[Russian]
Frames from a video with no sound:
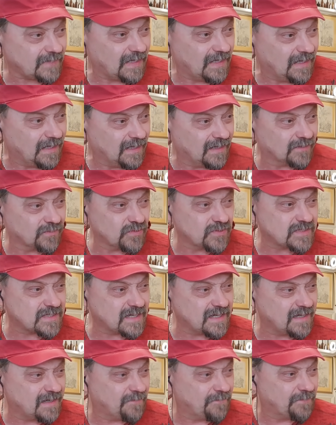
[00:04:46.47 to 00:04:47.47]
э, то
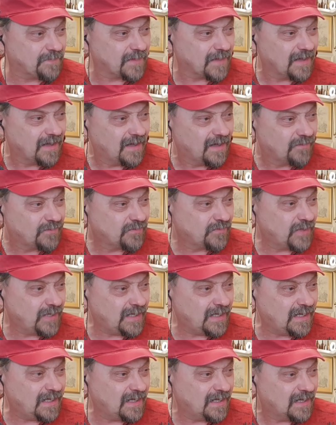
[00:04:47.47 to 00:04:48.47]
есть... Э,
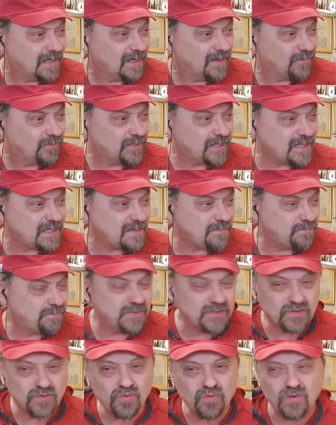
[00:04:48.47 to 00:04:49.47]
и вот эти
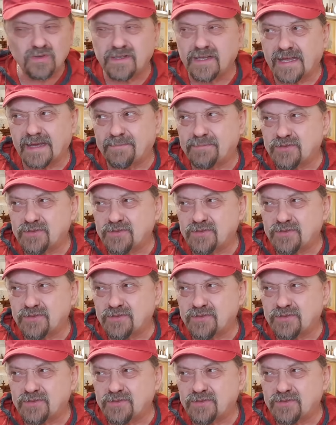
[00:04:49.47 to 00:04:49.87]
безуглые,